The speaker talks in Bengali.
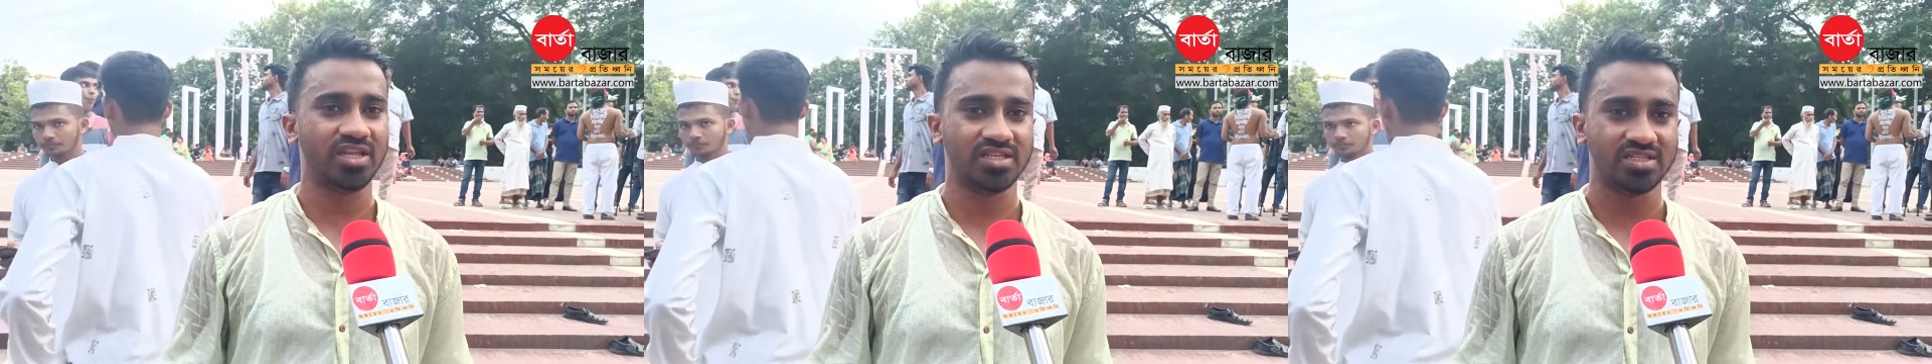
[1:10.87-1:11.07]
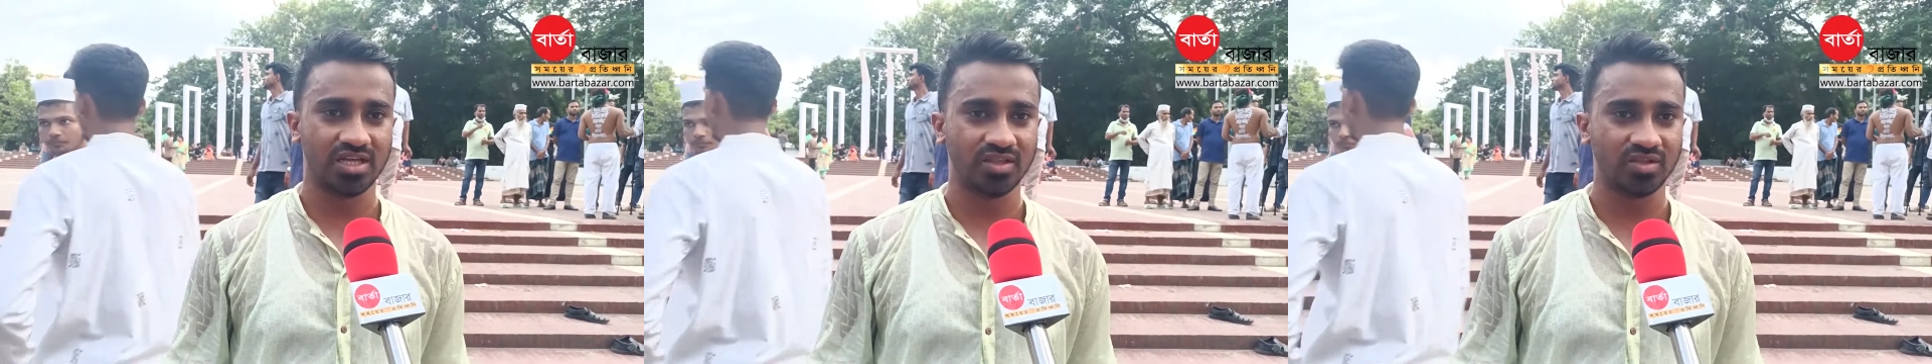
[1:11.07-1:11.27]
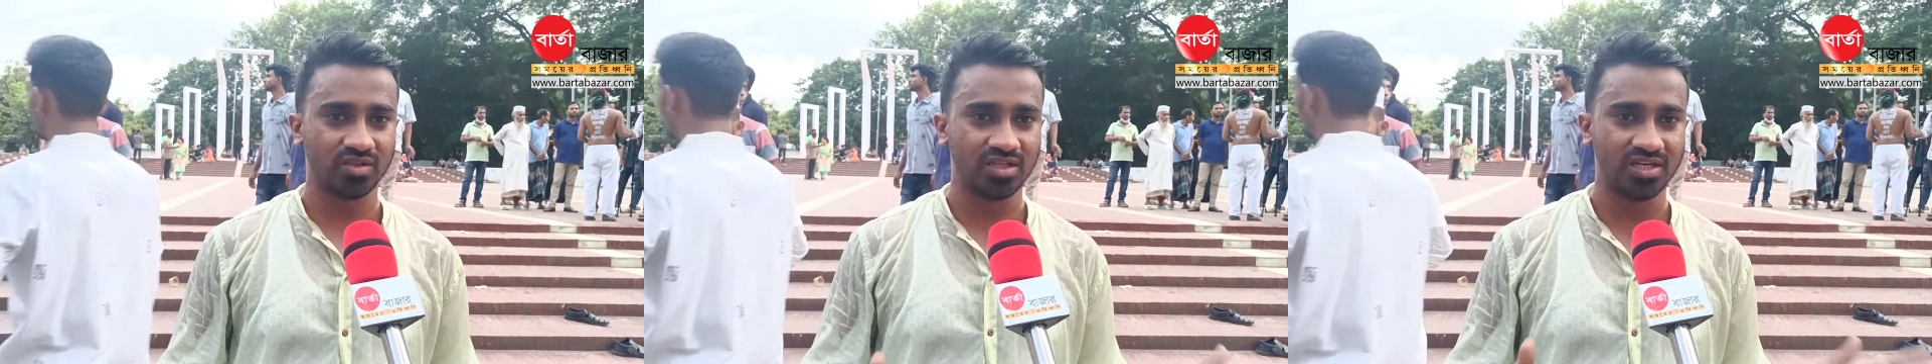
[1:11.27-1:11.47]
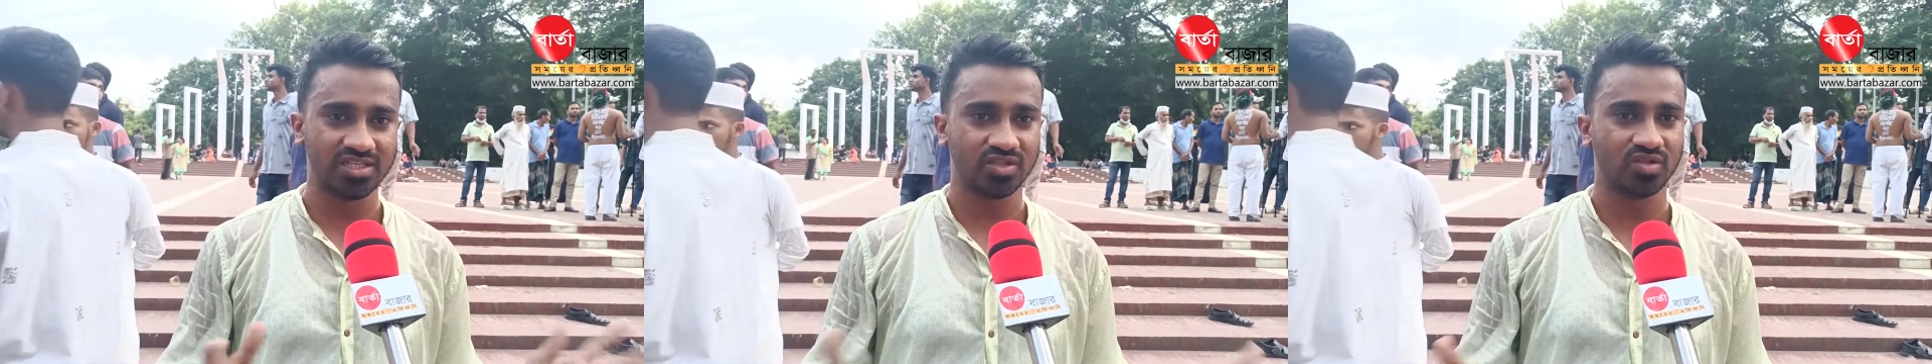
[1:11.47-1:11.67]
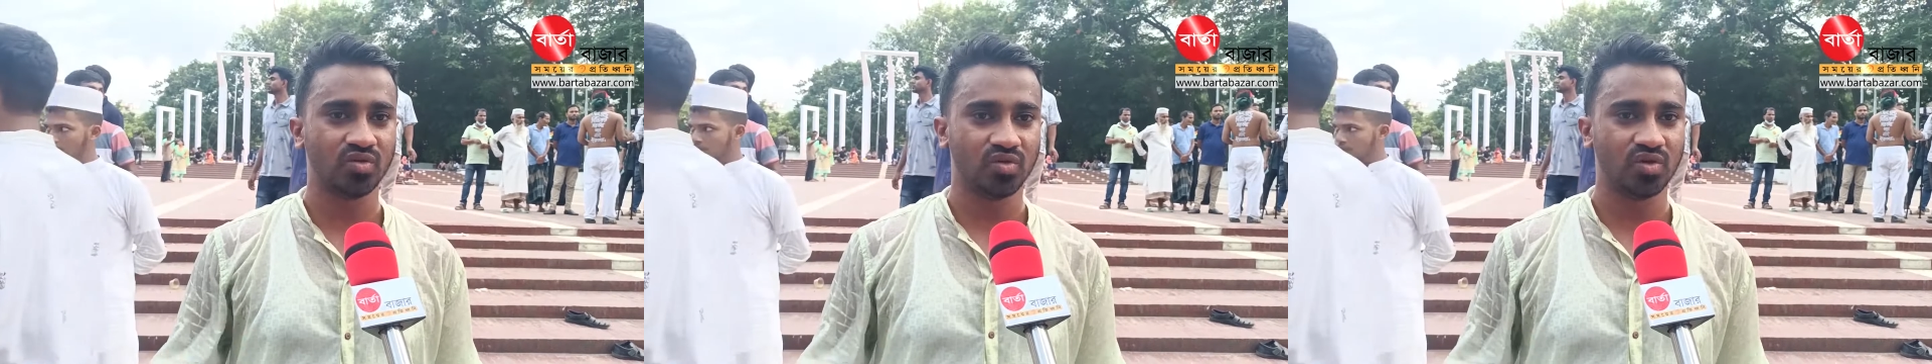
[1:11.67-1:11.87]
নির্যান
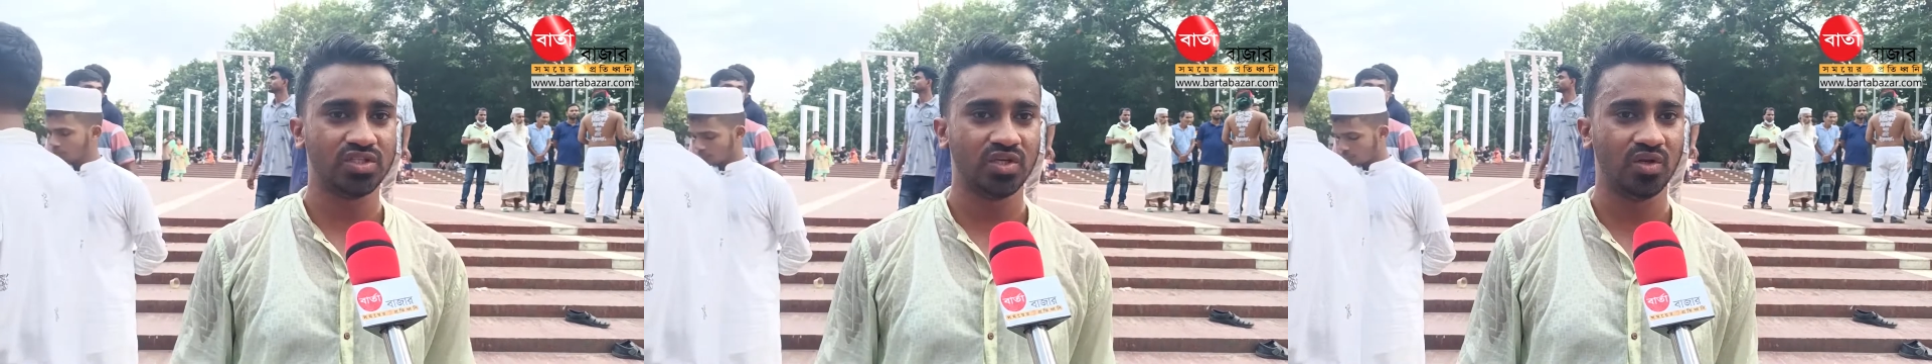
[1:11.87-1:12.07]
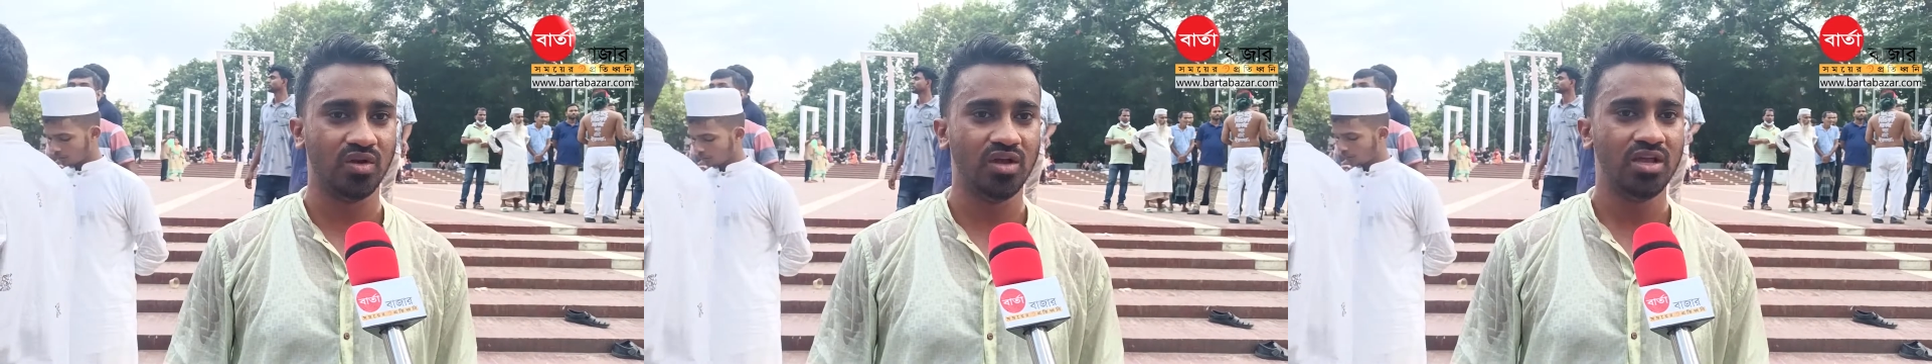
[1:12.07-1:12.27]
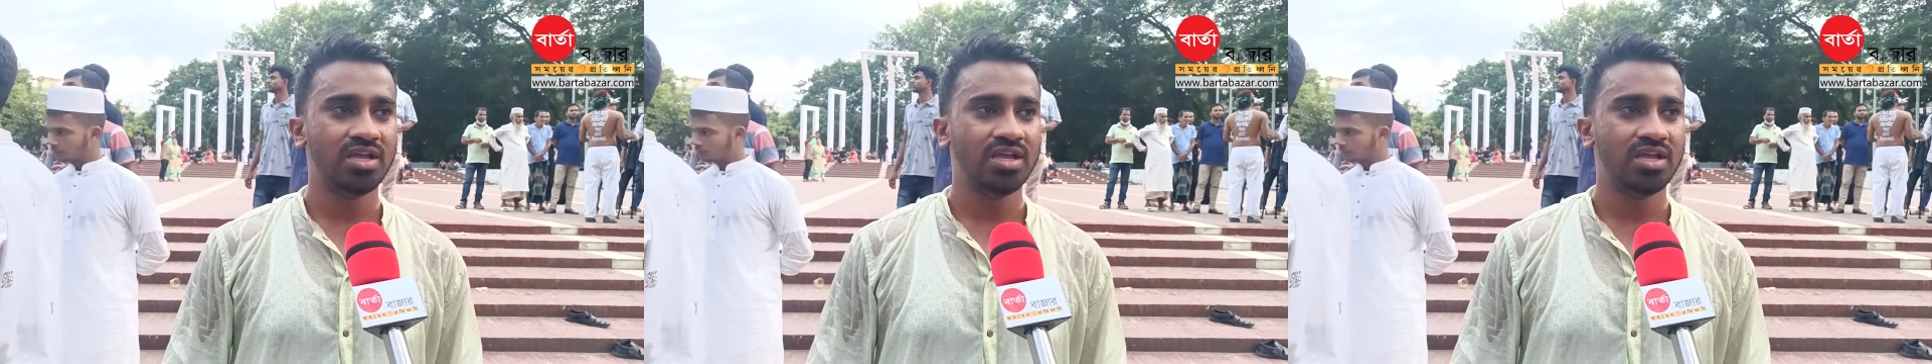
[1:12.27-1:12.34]
নির্যাতন করেছিল